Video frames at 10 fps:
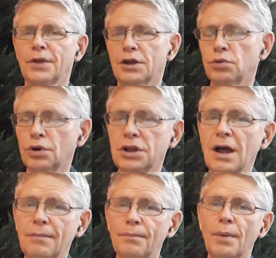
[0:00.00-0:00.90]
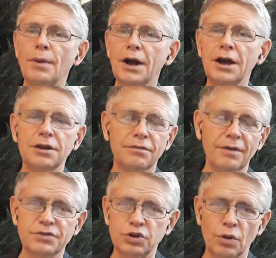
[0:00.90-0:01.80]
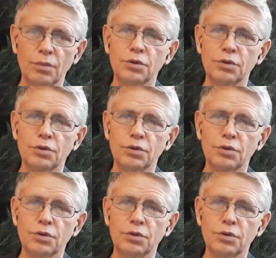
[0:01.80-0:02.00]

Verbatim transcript: который нам помогает во всем.